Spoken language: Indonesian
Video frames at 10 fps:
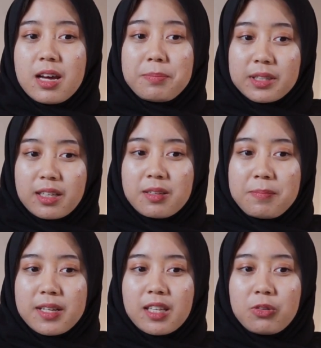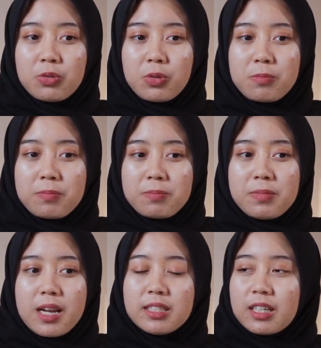dapat kesempatan untuk
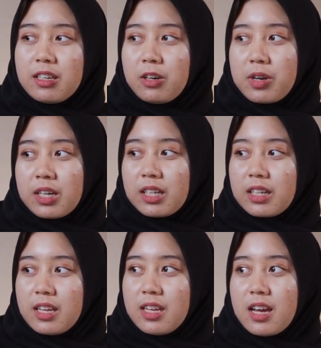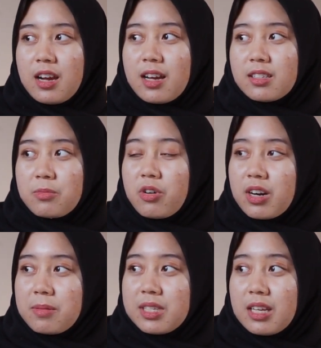belajar di luar negeri yang gak semua
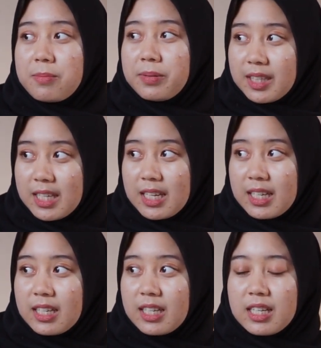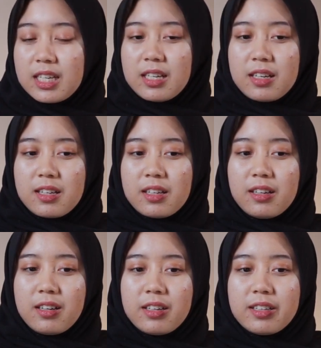orang bisa dapetin hmm.
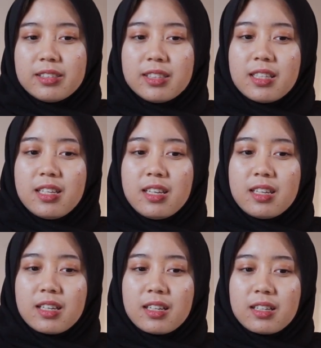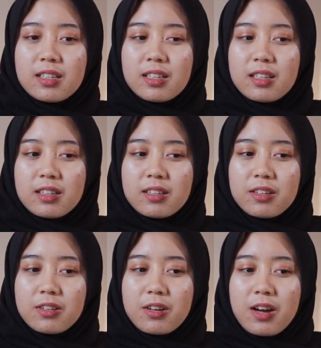uh, jadi
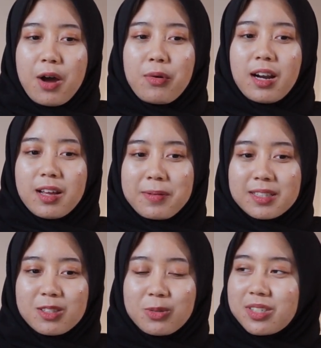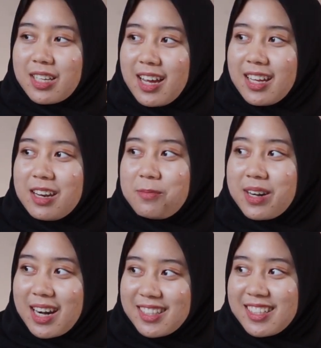awalnya pasti susah dan
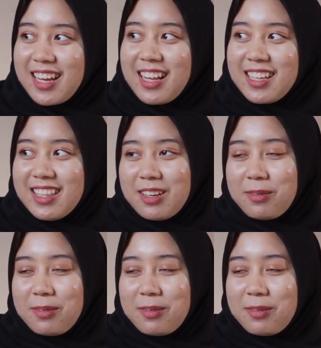berat sekali